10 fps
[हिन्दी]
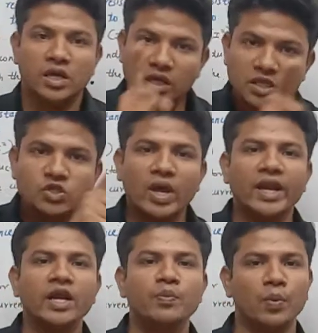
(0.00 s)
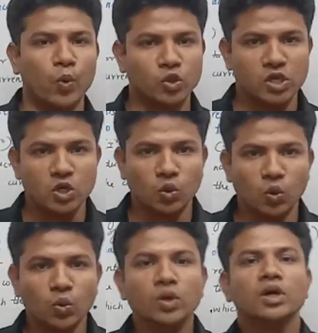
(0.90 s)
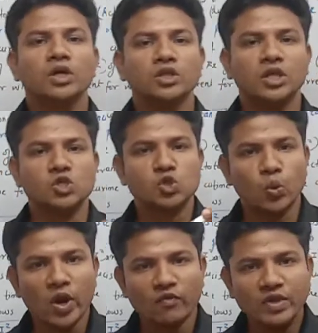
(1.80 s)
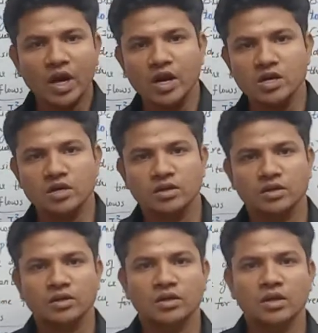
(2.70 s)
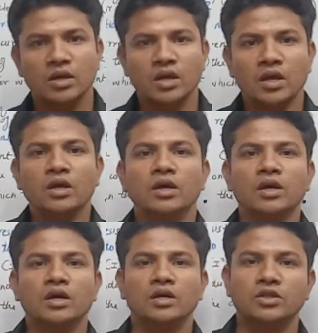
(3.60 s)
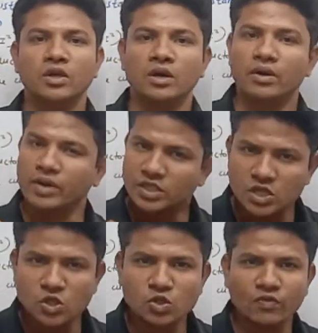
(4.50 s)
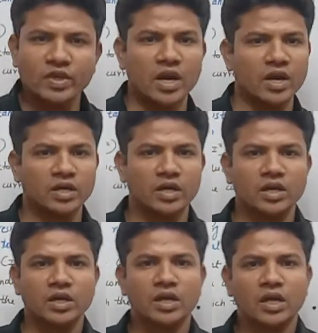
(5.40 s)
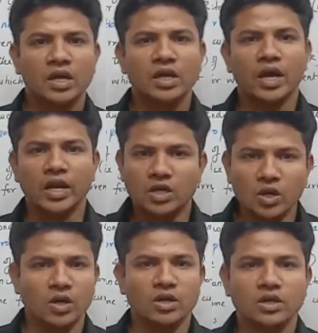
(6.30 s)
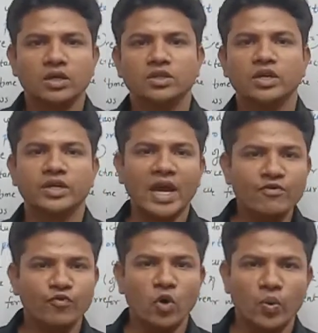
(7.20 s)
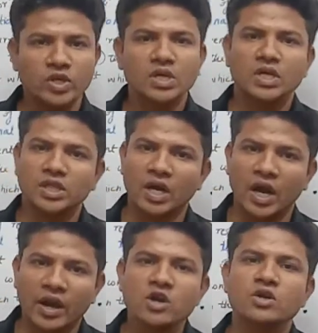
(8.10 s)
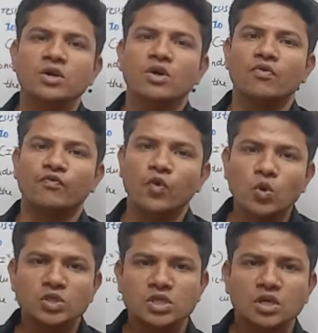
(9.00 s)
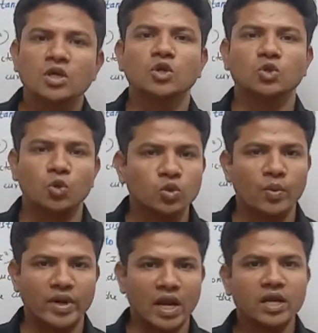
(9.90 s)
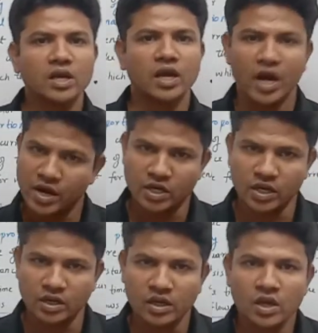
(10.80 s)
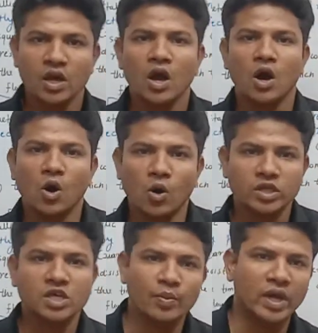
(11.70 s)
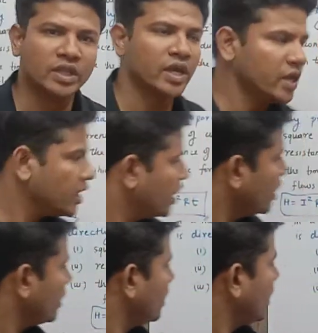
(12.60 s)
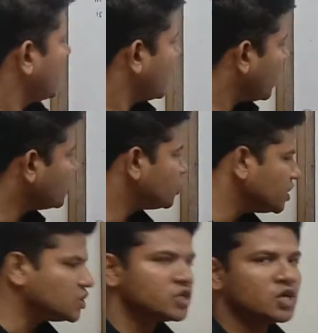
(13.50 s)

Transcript: इज डायरेक्टली प्रोपोर्शनल टू द स्क्वायर ऑफ द करंट द रेजिस्टेंस ऑफ द कंडक्टर एंड थर्ड द टाइम फॉर विच द करंट फ्लोज थ्रू द मेटालिक कंडक्टर और इसे हम कहते हैं एच इज